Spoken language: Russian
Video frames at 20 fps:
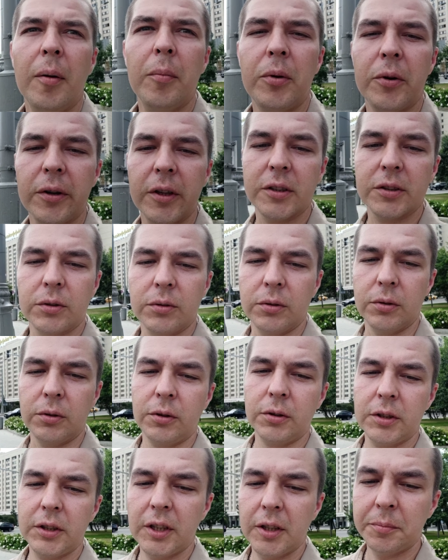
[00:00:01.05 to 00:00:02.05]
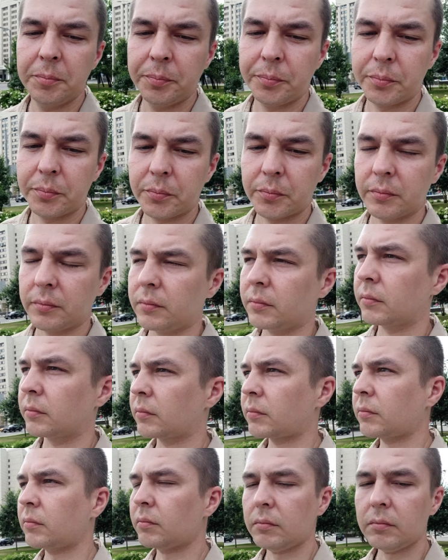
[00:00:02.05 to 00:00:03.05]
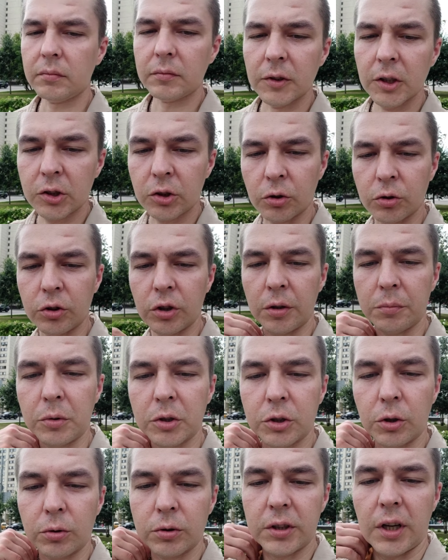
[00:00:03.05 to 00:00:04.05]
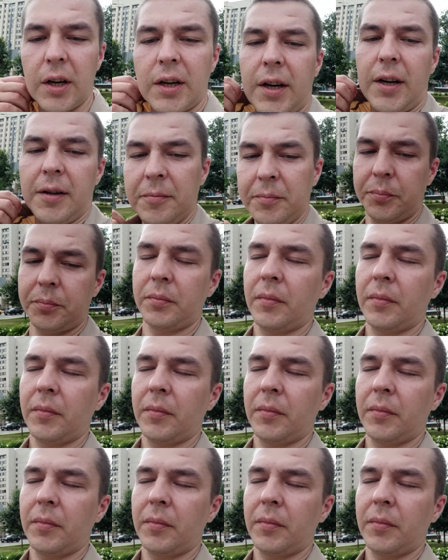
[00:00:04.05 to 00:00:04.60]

Приветствую, друзья! Сегодня я без рюкзака,